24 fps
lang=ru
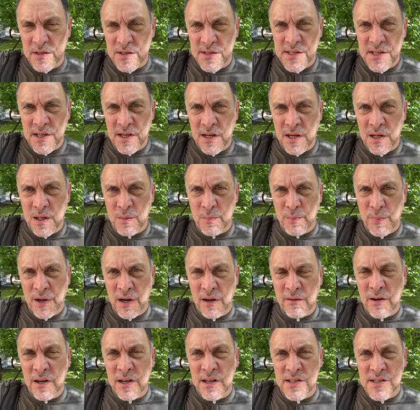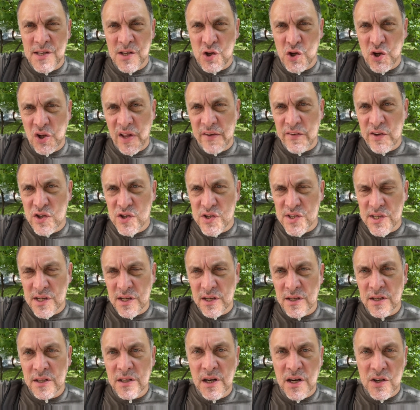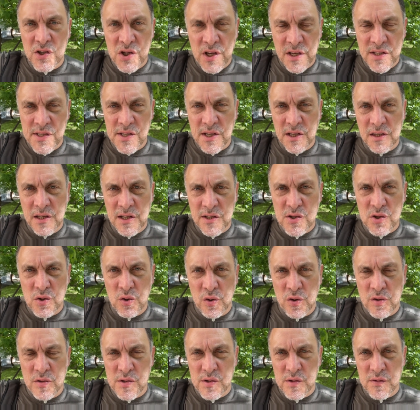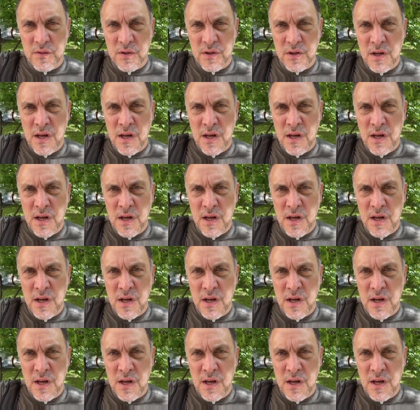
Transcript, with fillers: за права и за человеческое и гражданское достоинство.